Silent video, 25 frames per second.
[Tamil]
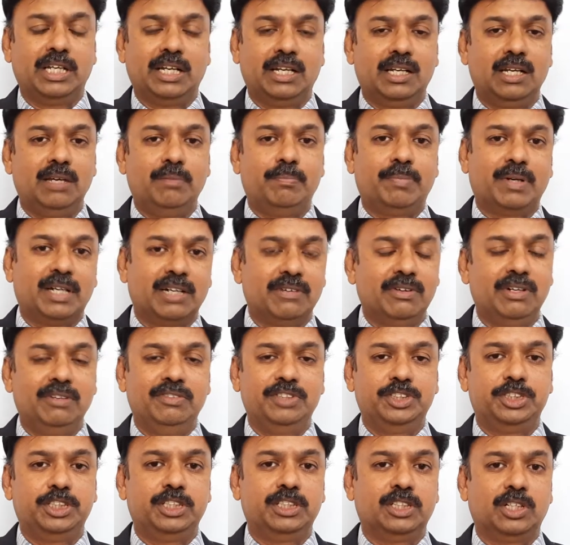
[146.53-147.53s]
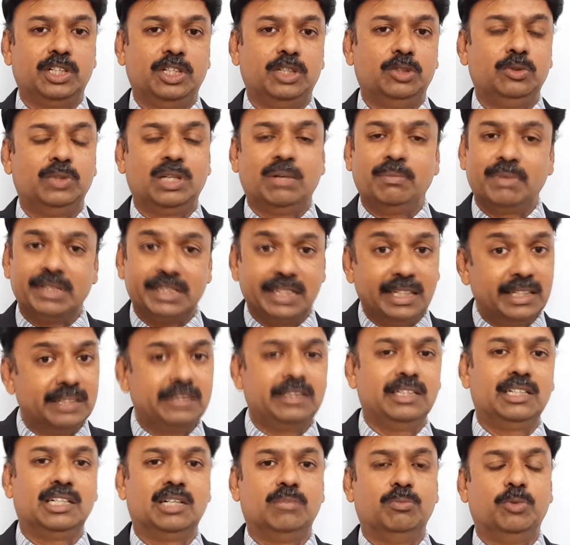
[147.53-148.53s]
எல்லா பரவல் விஷயங்களையும் நம்ம
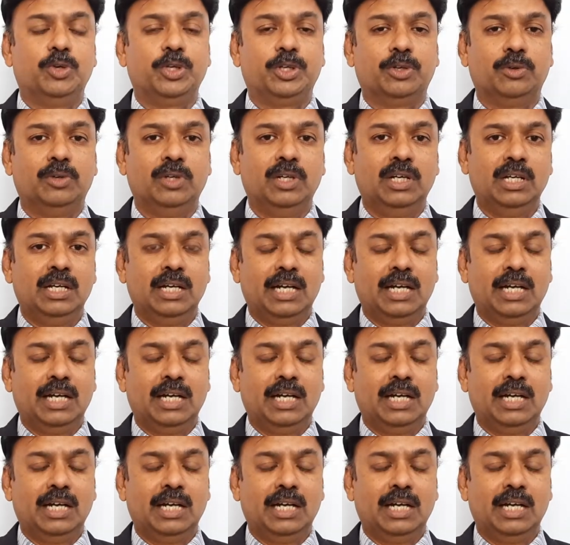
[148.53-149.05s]
தடுத்திருக்க முடியும்